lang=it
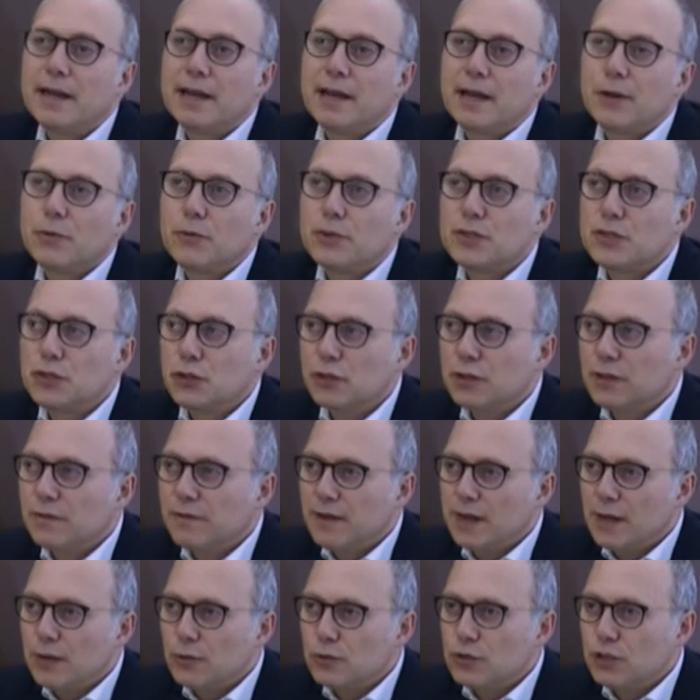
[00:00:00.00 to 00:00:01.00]
la questione
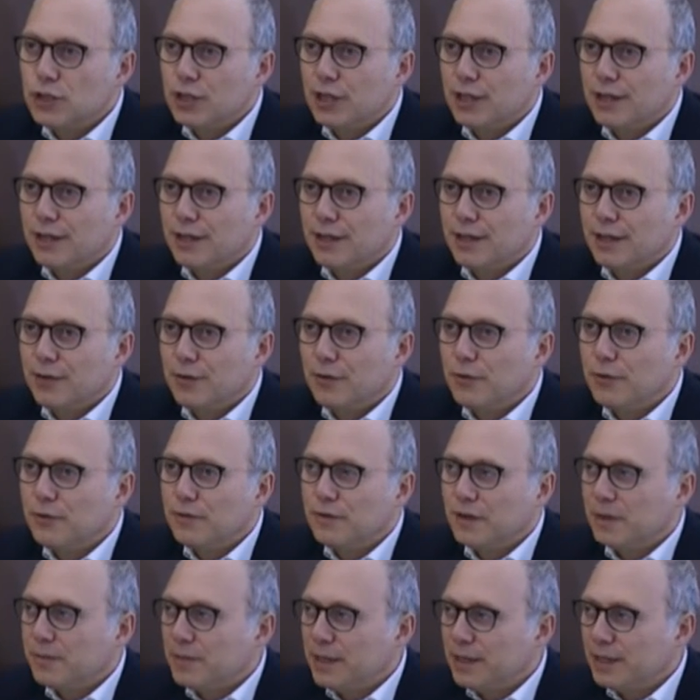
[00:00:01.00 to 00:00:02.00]
voucher
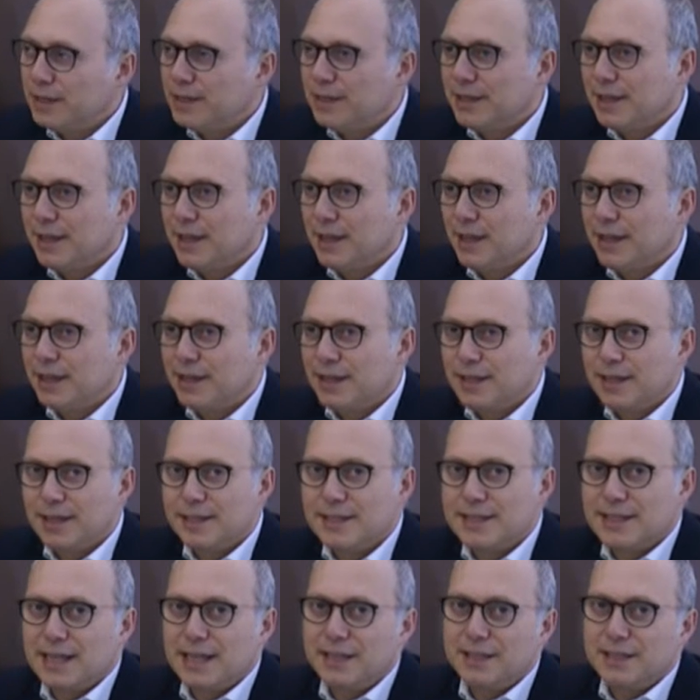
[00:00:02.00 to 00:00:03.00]
ovviamente eh,
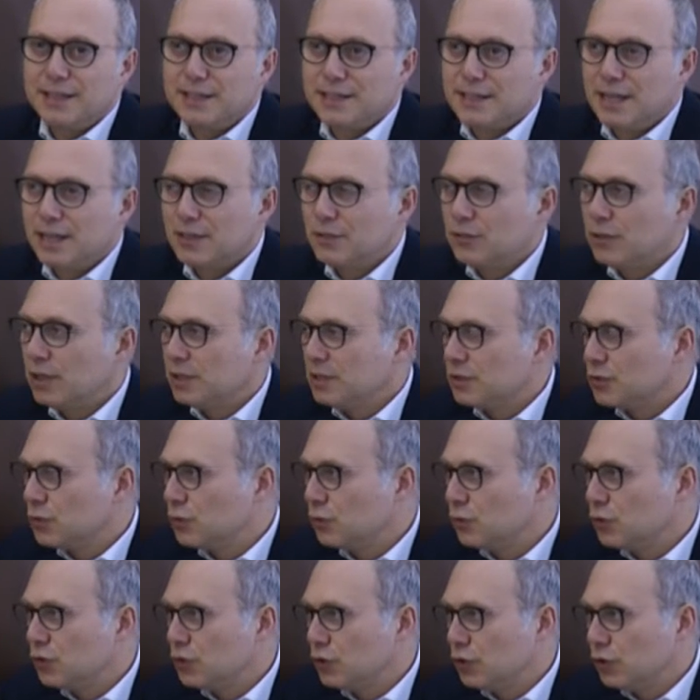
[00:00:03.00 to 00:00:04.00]
sta destando una
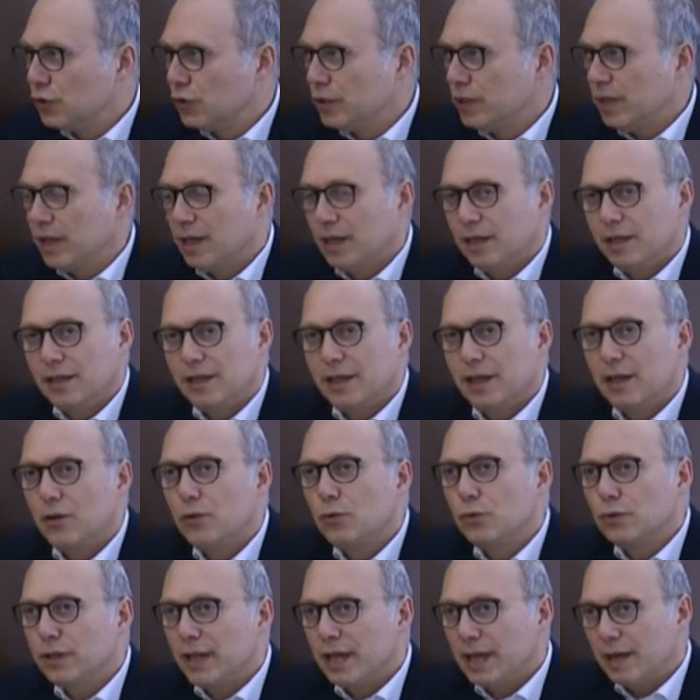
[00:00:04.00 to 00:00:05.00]
discussione, in
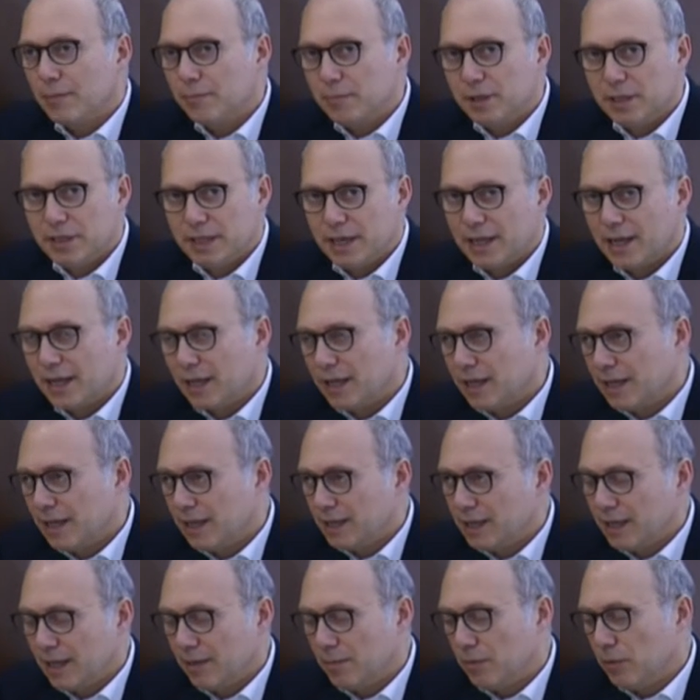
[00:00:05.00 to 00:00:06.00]
alcuni ambiti
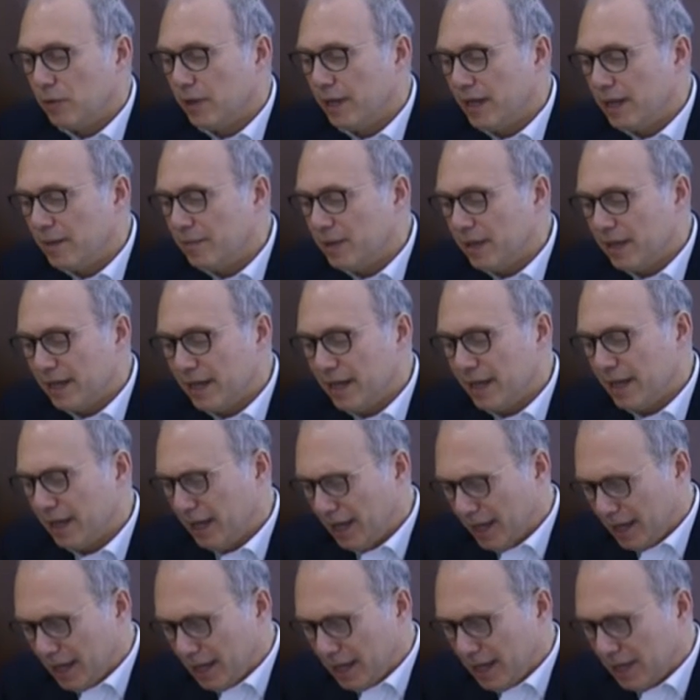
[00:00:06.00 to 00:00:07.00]
anche delle polemiche
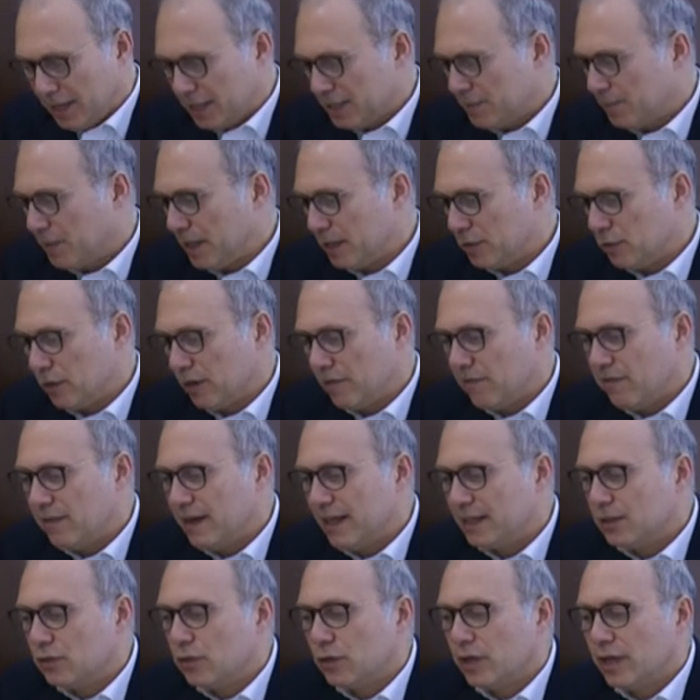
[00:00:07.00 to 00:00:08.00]
rispetto al
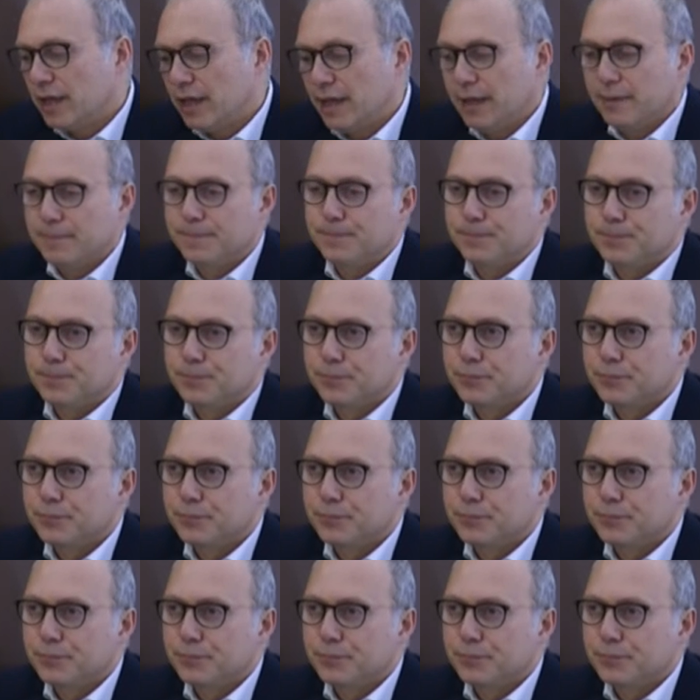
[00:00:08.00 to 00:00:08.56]
fatto che